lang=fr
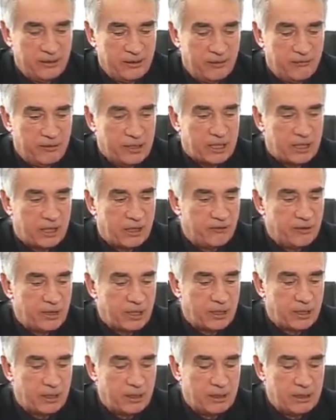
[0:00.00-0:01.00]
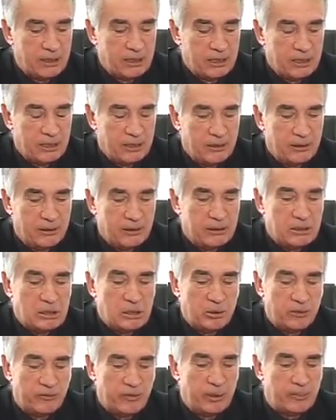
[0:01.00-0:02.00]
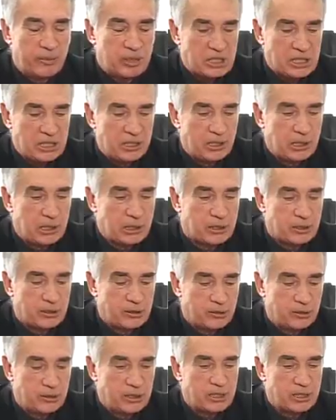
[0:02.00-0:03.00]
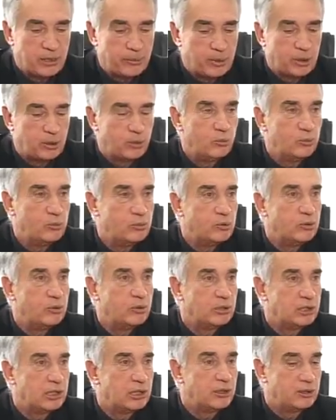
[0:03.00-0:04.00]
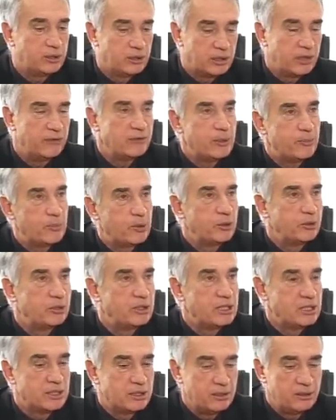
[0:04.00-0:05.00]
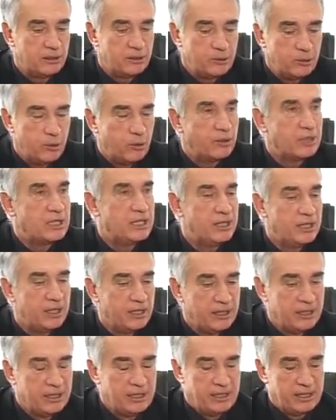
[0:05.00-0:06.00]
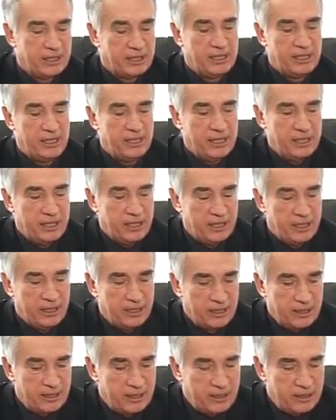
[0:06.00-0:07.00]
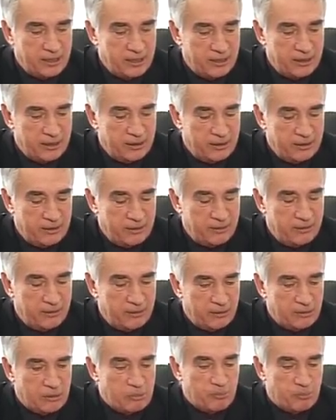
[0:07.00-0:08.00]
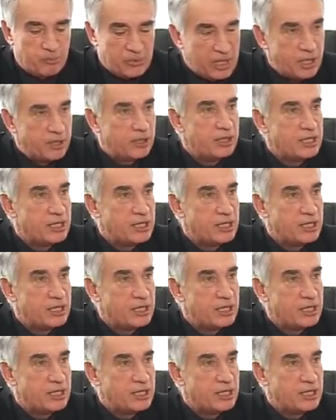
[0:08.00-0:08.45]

avec, avec une nouvelle présidence qui se dise après tout, j'ai travaillé pendant dix ans. Non, il est, il est, il est bien dans